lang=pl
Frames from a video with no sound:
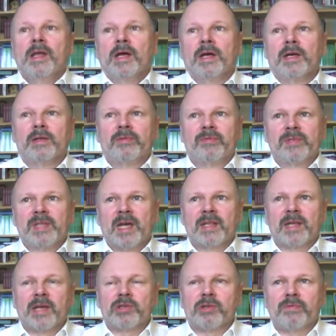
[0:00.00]
E,
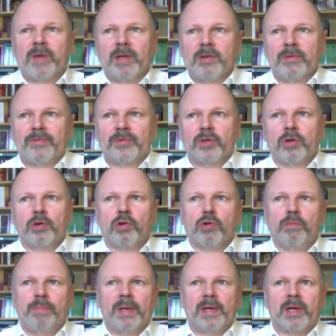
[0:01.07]
zaangażowano w to
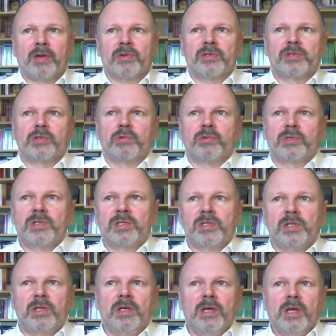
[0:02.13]
grupę
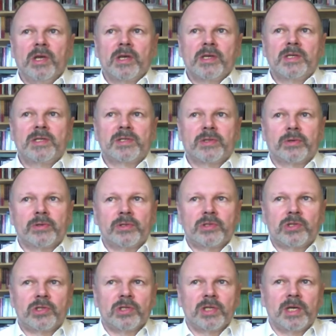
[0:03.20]
rekonstrukcji
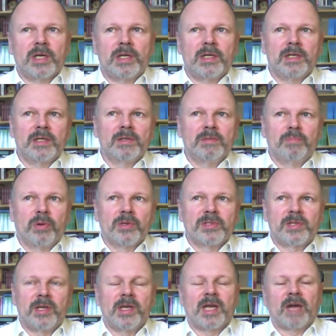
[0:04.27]
historycznej y,
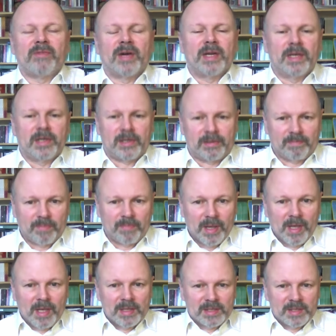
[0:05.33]
polskiej kawalerii.
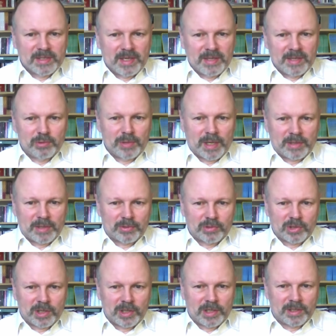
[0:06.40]
Ze względu na to,
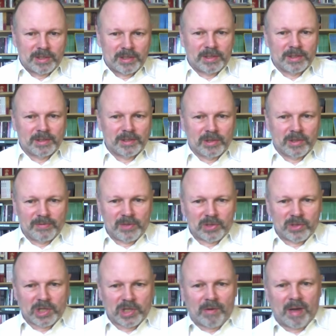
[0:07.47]
że e, to
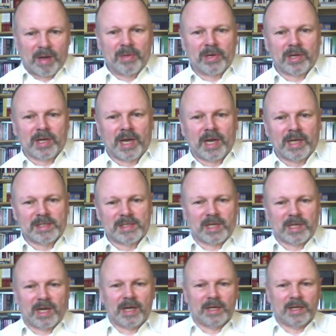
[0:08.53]
wjeżdżała
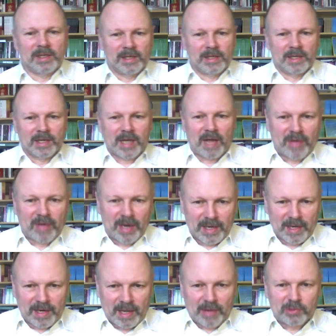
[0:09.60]
amerykańska e,
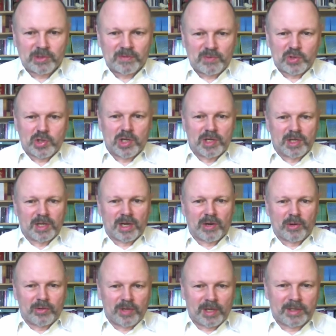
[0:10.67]
kawaleria, oczywiście nie na
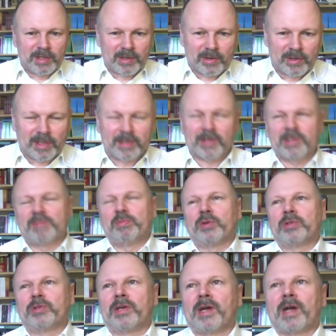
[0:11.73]
koniach, tylko na
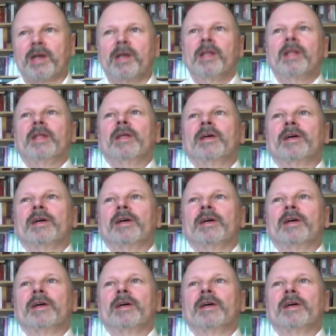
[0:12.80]
transporterach